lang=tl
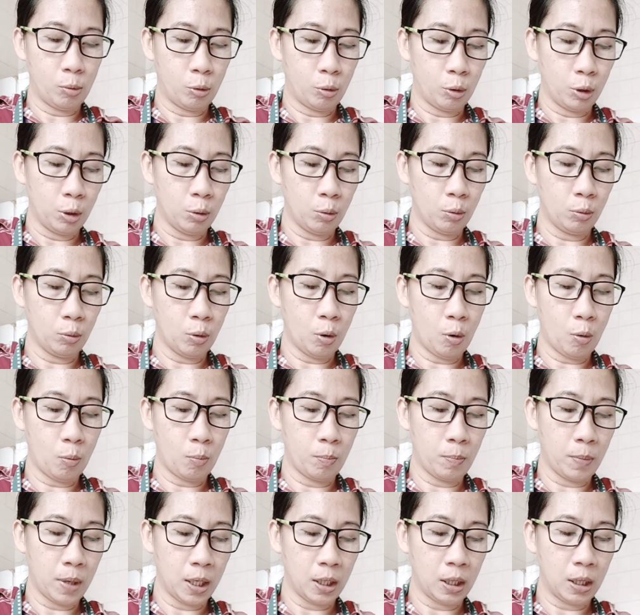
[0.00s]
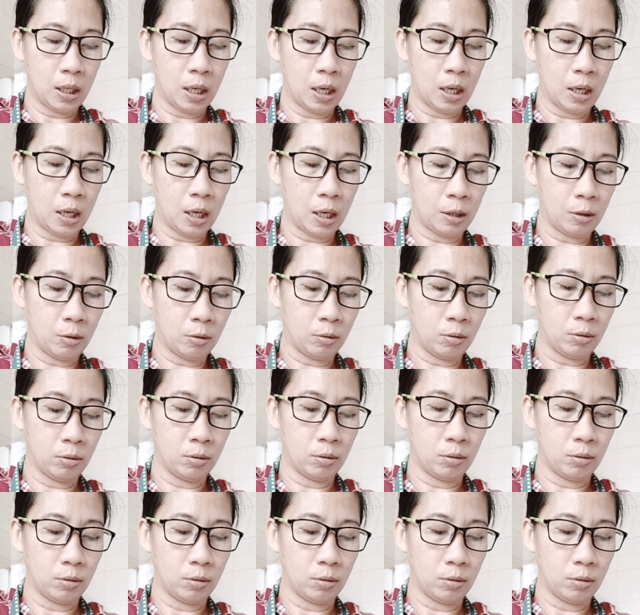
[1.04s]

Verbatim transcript: mo yung homemade na ano,